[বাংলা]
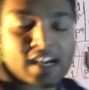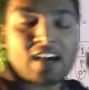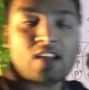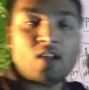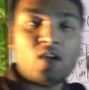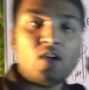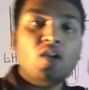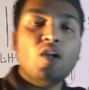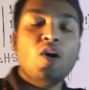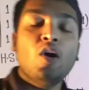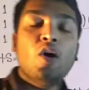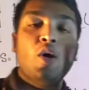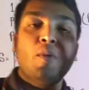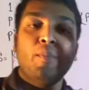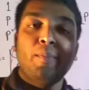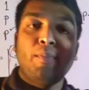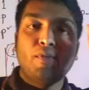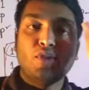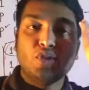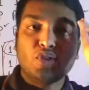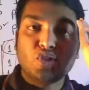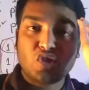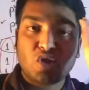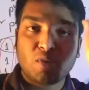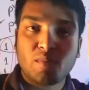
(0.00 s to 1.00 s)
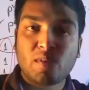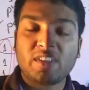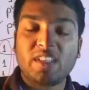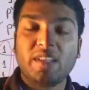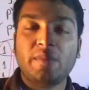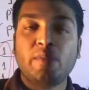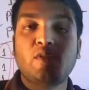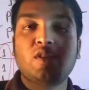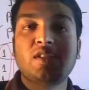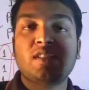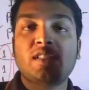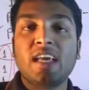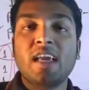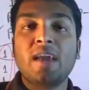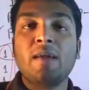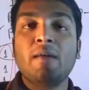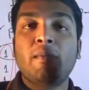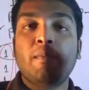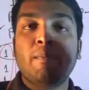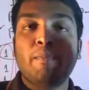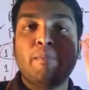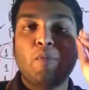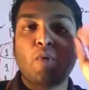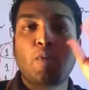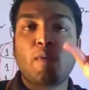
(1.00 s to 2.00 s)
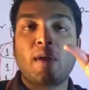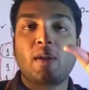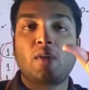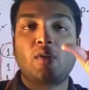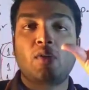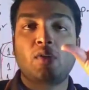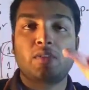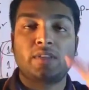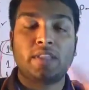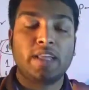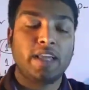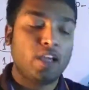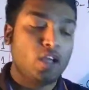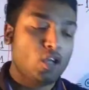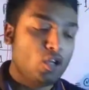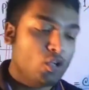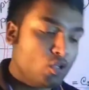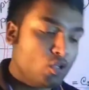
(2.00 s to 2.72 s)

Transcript: কারণ প্রশ্নপাত্রে বলছে প্রমাণ করতে